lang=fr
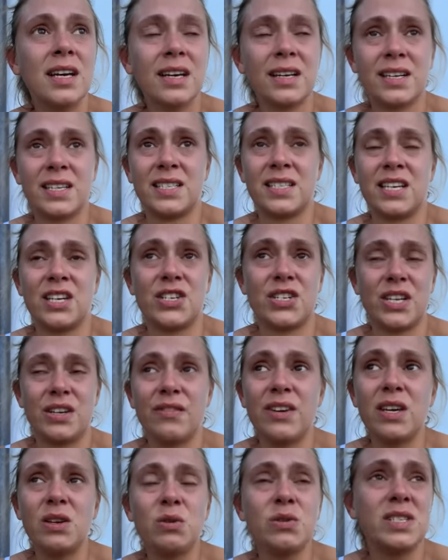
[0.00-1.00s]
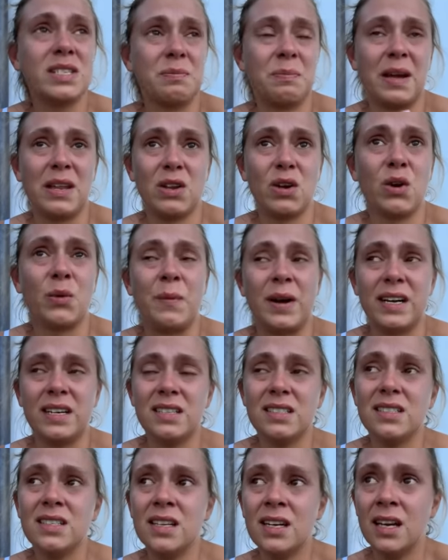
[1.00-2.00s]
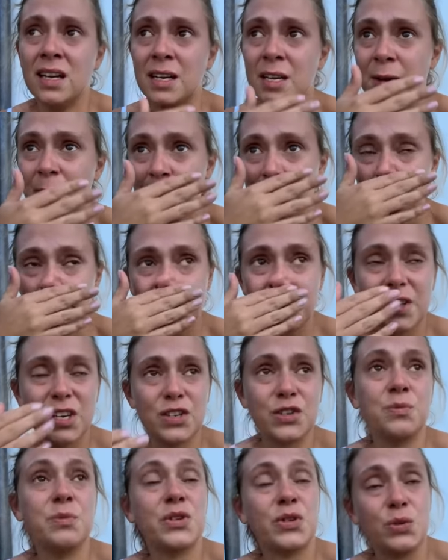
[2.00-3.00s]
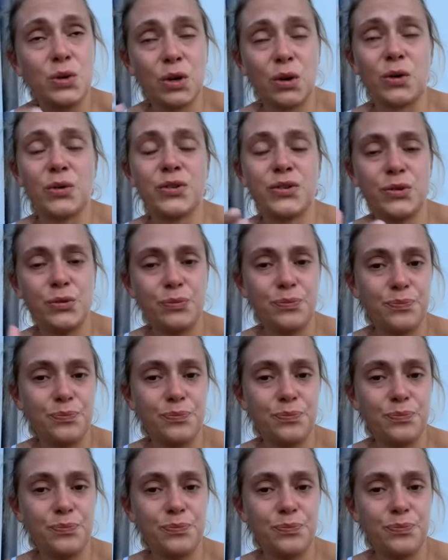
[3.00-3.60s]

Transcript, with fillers: que ce que j'ai vécu, c'est pas normal. Je me suis rendue